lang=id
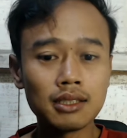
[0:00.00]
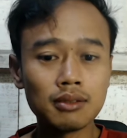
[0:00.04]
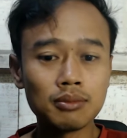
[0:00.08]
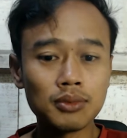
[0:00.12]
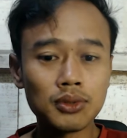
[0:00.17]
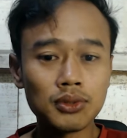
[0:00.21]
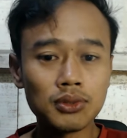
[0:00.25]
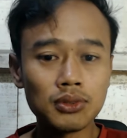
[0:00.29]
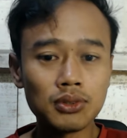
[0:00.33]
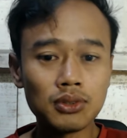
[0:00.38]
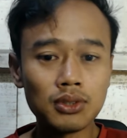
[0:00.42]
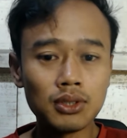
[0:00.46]

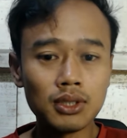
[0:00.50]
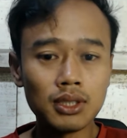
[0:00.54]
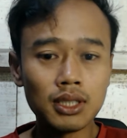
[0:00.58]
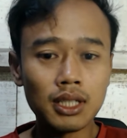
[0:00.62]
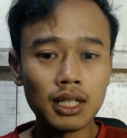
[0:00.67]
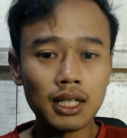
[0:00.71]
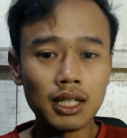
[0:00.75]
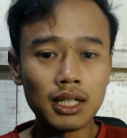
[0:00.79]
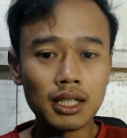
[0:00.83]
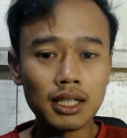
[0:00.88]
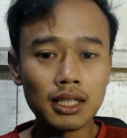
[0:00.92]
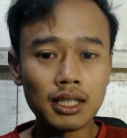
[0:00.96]

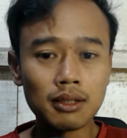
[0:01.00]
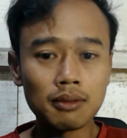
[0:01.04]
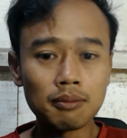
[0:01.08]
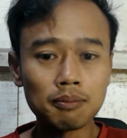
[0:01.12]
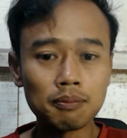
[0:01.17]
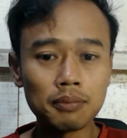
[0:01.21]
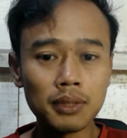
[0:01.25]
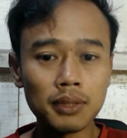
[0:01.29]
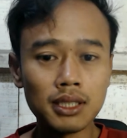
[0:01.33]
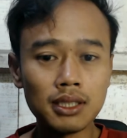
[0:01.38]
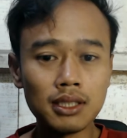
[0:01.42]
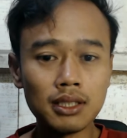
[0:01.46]
Kemudian
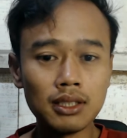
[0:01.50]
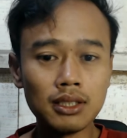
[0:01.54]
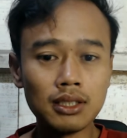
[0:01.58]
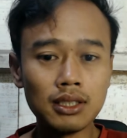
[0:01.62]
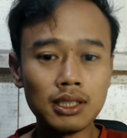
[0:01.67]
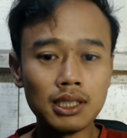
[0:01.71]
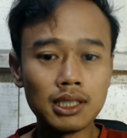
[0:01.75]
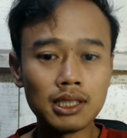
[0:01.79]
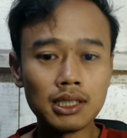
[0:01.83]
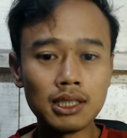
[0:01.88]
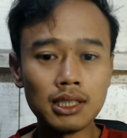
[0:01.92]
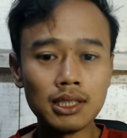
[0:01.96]
PD
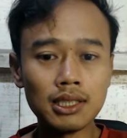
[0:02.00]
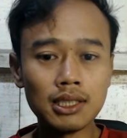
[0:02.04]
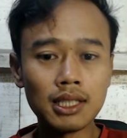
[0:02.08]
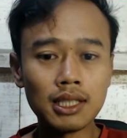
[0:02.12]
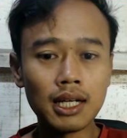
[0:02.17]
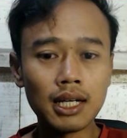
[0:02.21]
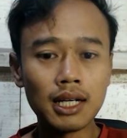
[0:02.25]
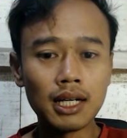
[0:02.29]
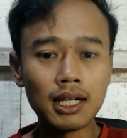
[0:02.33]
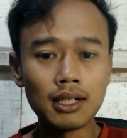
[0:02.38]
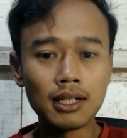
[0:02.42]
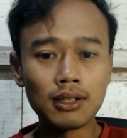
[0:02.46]

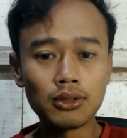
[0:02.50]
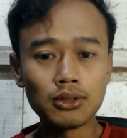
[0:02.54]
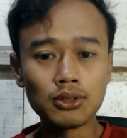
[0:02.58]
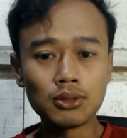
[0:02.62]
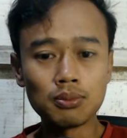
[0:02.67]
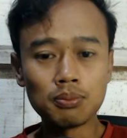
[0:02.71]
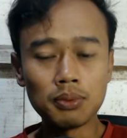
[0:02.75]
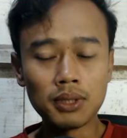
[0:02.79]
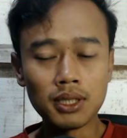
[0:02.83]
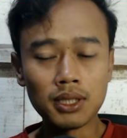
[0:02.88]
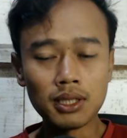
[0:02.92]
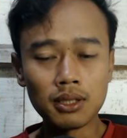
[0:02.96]
Diktinya harus
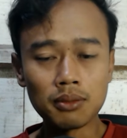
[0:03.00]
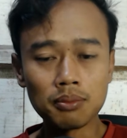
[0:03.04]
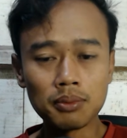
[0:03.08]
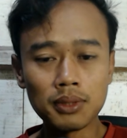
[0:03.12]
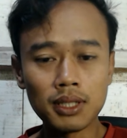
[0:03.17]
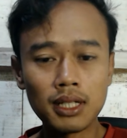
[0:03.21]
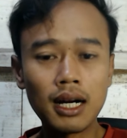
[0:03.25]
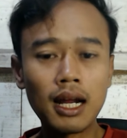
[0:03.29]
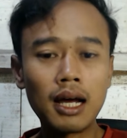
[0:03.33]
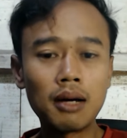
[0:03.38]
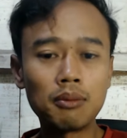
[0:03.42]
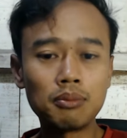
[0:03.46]

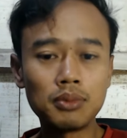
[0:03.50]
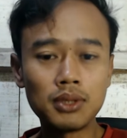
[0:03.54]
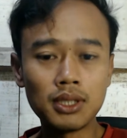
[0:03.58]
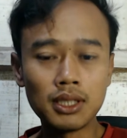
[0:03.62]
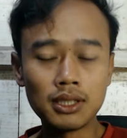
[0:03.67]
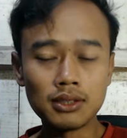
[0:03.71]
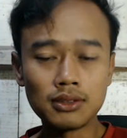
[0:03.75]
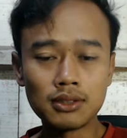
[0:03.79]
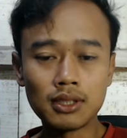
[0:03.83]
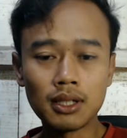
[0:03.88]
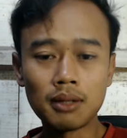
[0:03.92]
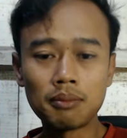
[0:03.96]
benar-benar
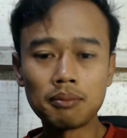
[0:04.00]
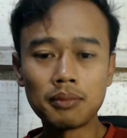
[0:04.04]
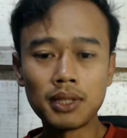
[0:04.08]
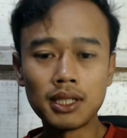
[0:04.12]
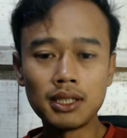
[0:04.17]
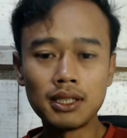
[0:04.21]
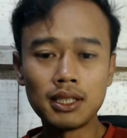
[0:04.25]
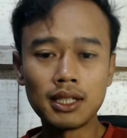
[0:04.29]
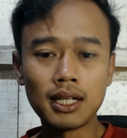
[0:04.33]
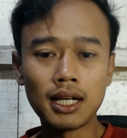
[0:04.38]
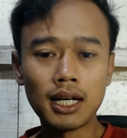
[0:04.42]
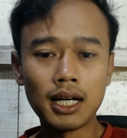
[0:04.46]
update sampai
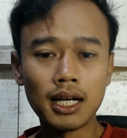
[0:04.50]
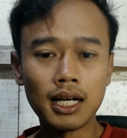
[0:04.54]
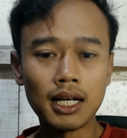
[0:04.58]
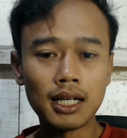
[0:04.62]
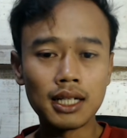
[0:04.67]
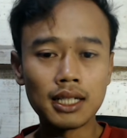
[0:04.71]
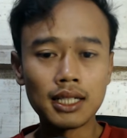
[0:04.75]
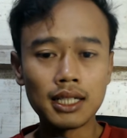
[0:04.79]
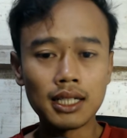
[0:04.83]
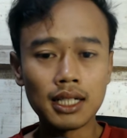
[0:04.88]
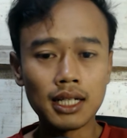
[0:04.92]
dengan